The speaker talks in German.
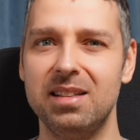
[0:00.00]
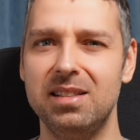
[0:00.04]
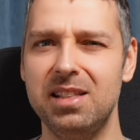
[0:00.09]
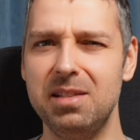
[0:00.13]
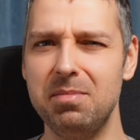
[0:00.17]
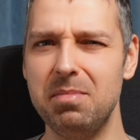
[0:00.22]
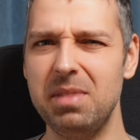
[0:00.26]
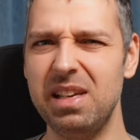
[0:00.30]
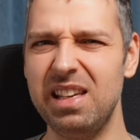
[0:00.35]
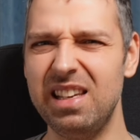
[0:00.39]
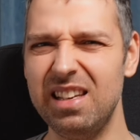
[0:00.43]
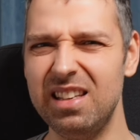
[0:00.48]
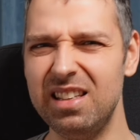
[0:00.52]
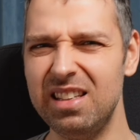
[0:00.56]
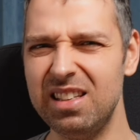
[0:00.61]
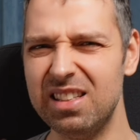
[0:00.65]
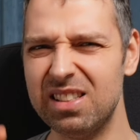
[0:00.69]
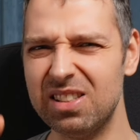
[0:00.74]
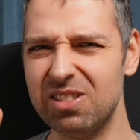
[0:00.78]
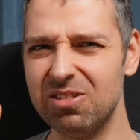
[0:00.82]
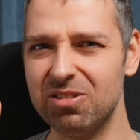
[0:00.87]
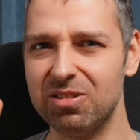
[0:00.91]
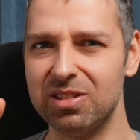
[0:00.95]
die mich hier
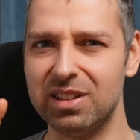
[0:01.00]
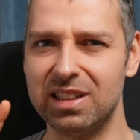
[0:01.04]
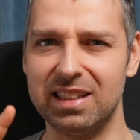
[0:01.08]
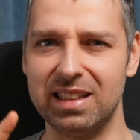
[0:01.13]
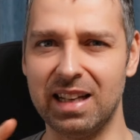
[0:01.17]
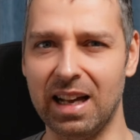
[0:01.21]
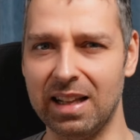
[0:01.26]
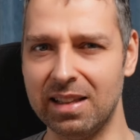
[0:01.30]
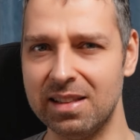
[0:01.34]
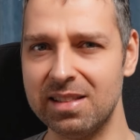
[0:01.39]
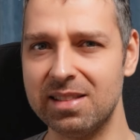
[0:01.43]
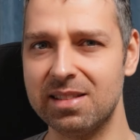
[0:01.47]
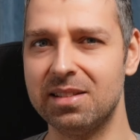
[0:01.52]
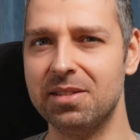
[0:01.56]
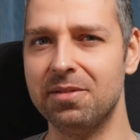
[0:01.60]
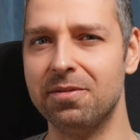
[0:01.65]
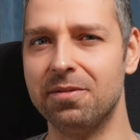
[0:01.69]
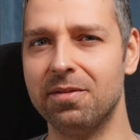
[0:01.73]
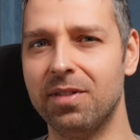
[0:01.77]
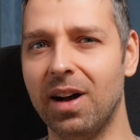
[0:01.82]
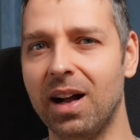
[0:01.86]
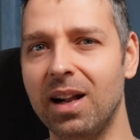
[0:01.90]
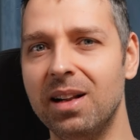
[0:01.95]
nicht so ganz
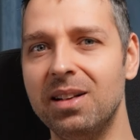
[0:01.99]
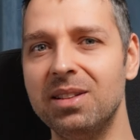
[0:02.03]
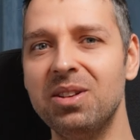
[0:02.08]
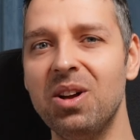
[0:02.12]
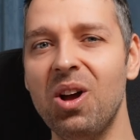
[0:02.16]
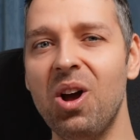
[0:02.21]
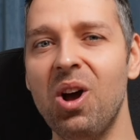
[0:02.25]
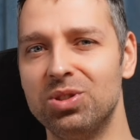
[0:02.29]
gefallen.